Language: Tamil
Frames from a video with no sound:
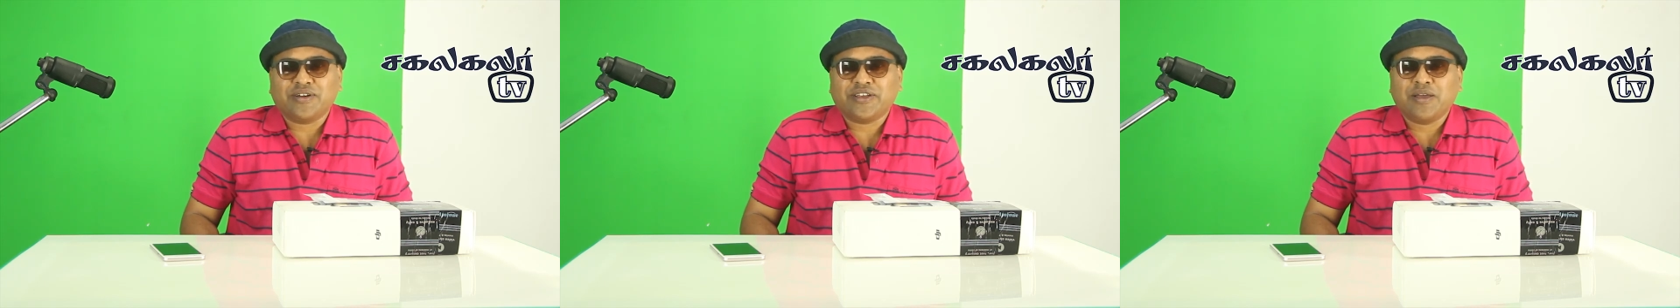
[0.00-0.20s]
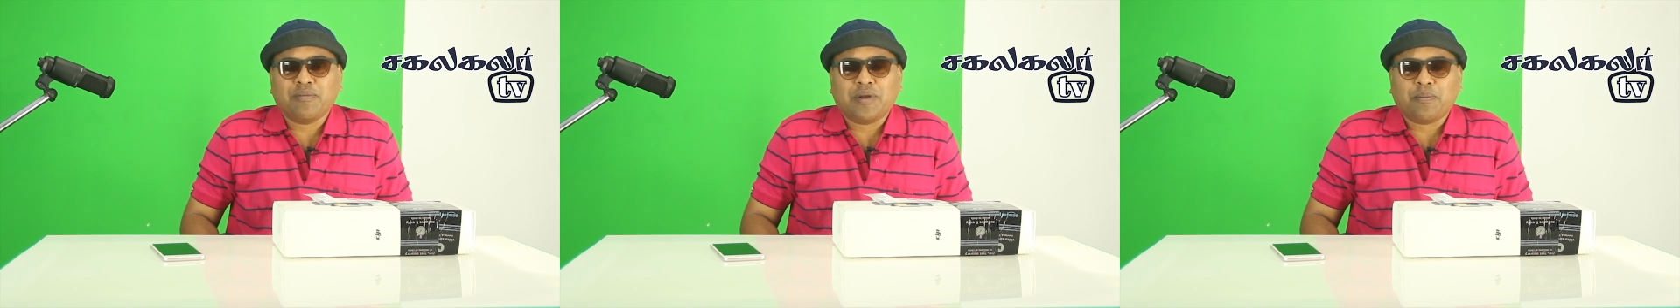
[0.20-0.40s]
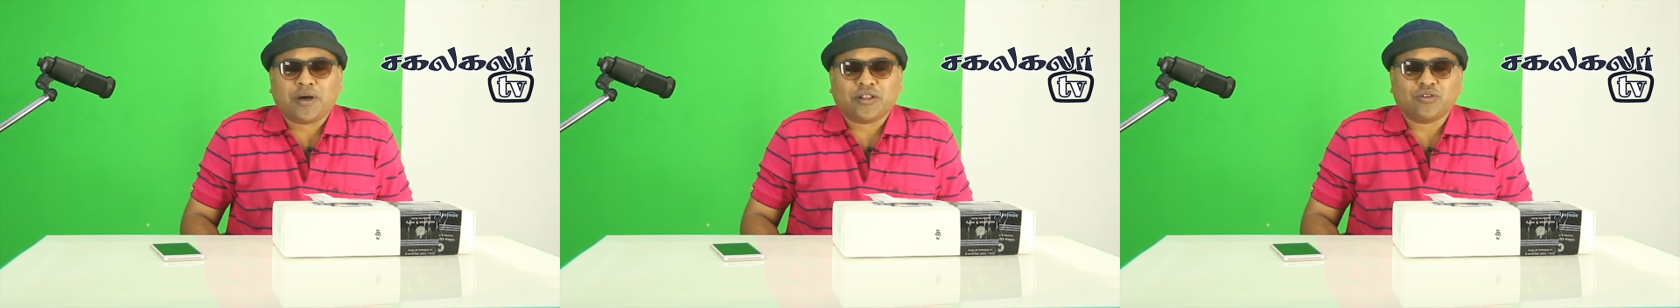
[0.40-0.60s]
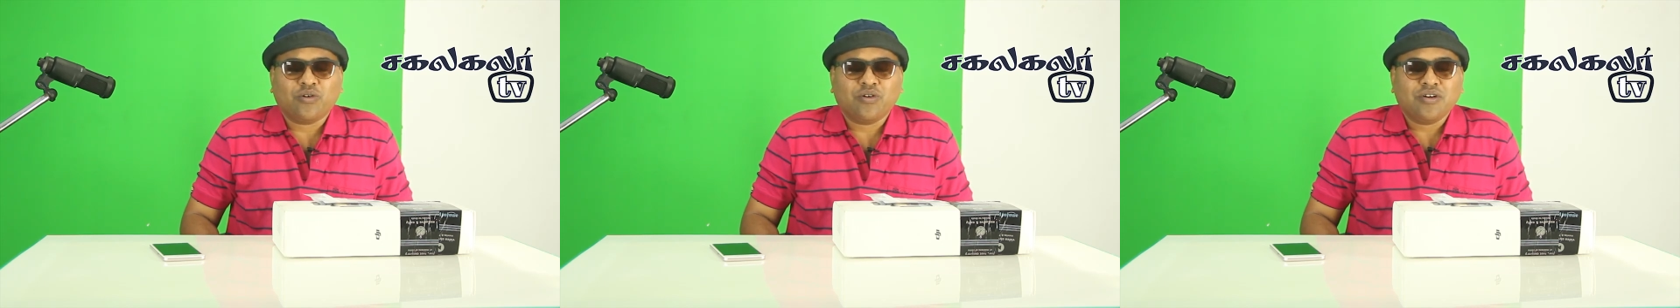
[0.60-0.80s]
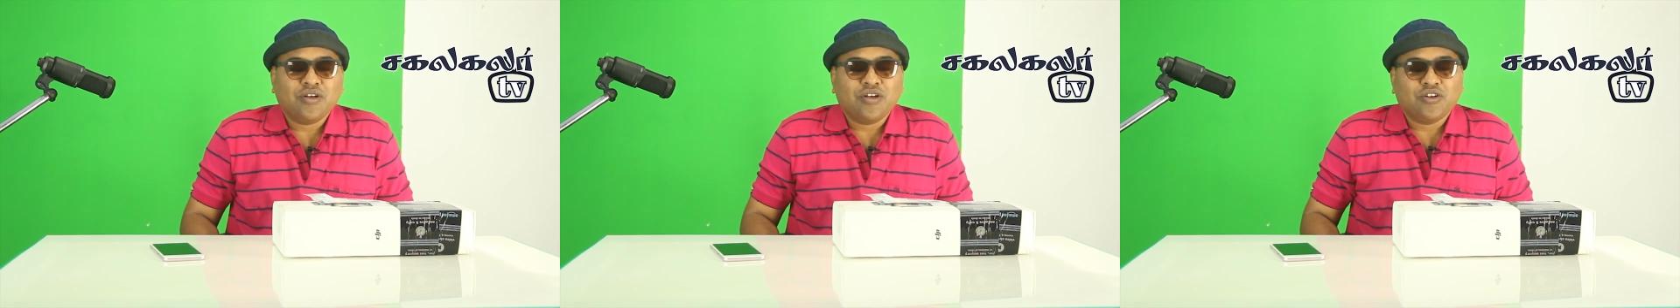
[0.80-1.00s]
கிம்பிள்
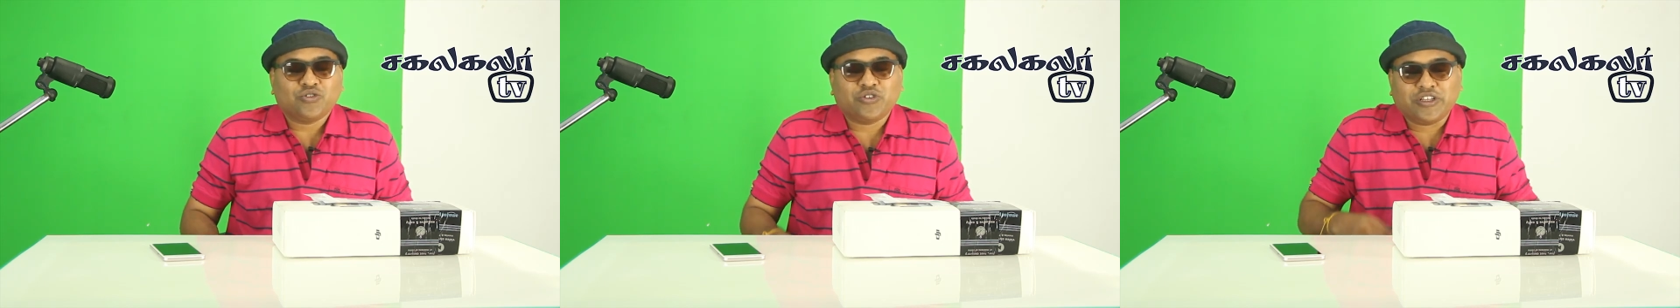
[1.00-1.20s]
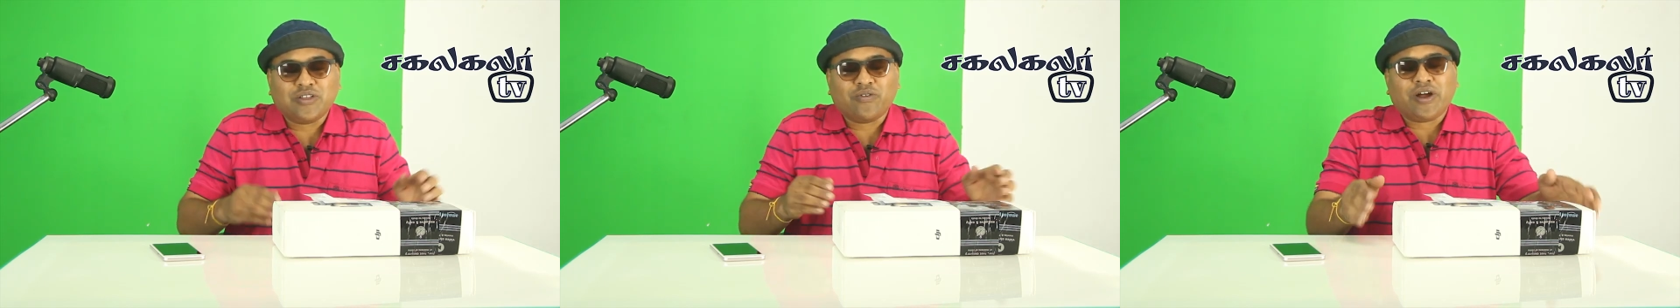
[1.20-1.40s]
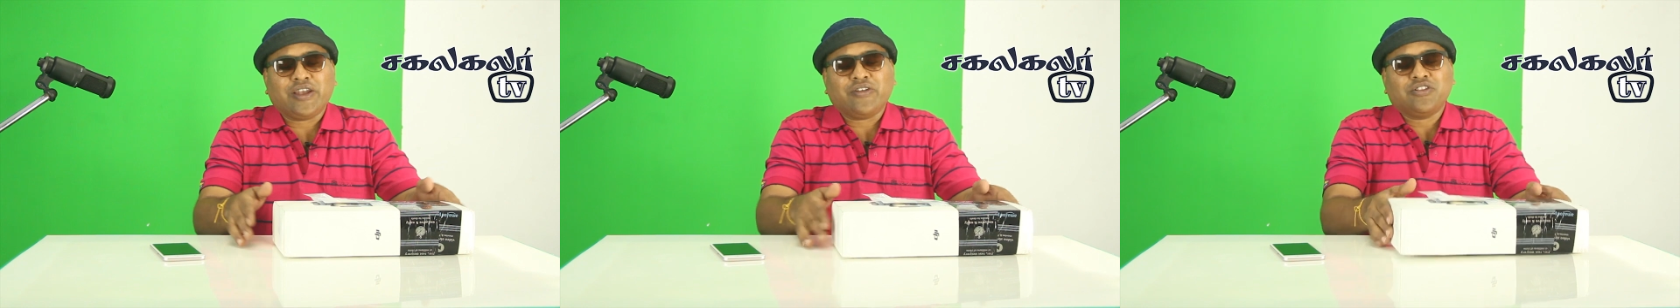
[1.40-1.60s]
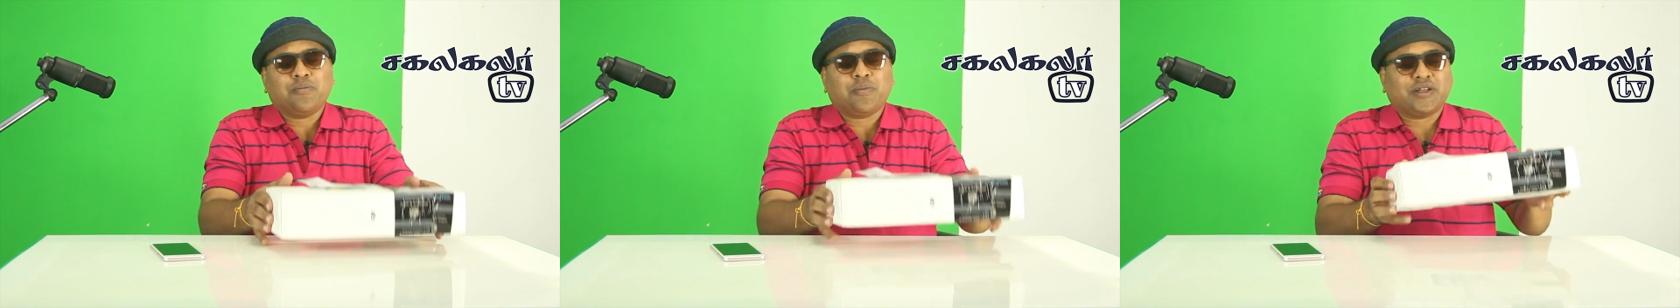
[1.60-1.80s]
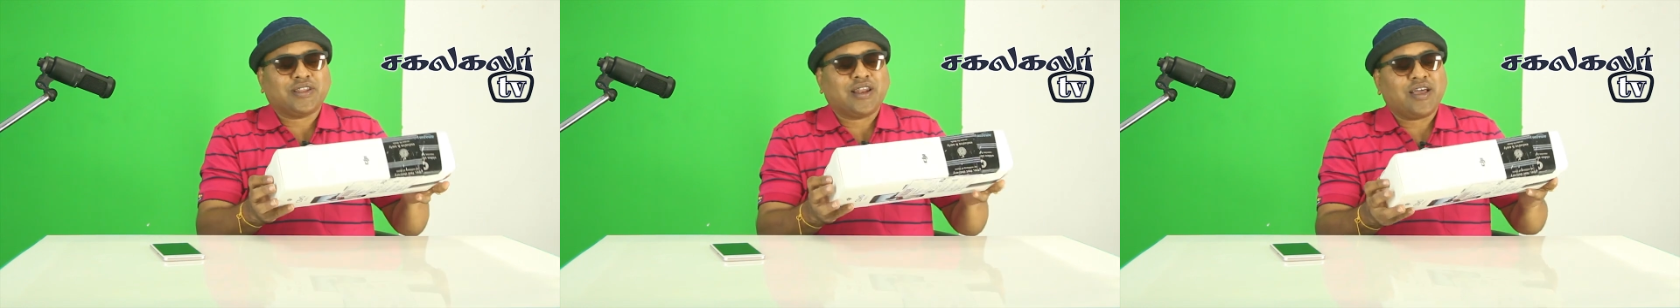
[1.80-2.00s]
பார்த்தோம் ஸோ இந்த வாட்டி
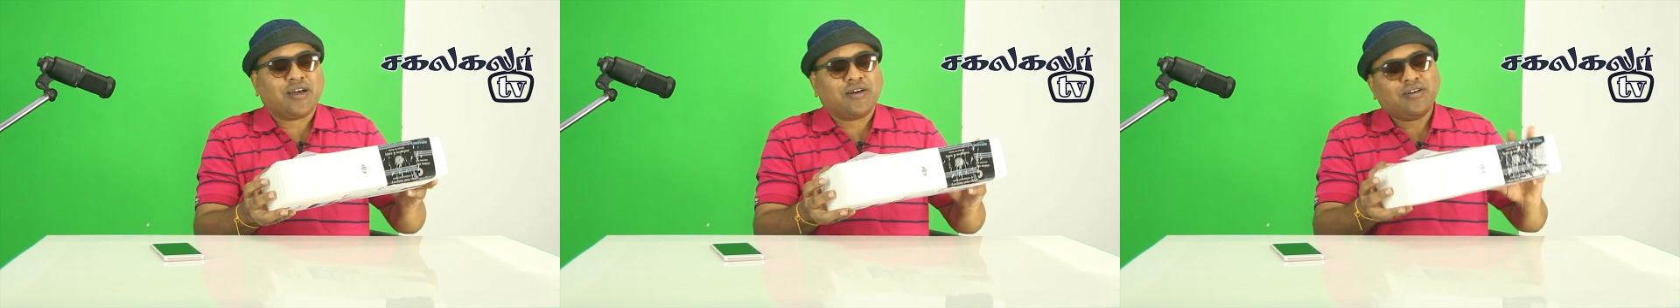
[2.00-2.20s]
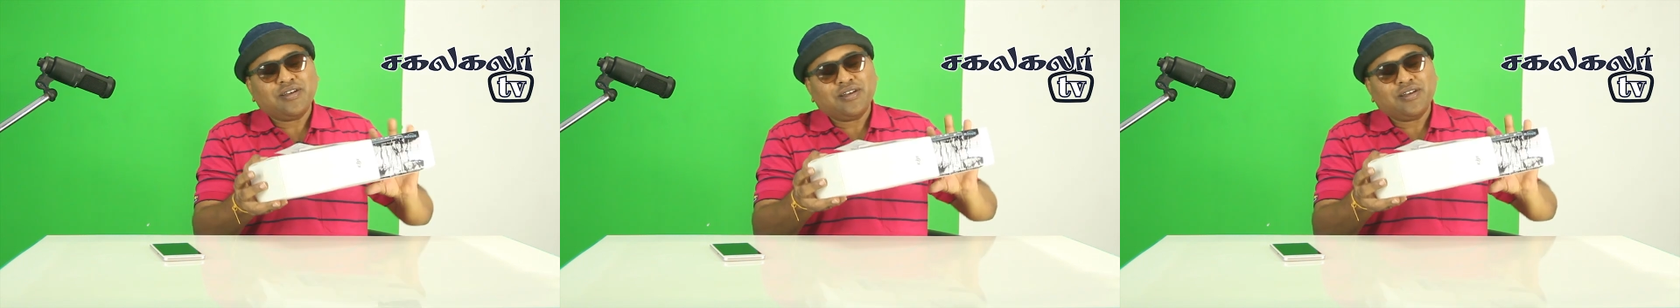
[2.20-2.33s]
வந்து பார்த்தீங்கன்னா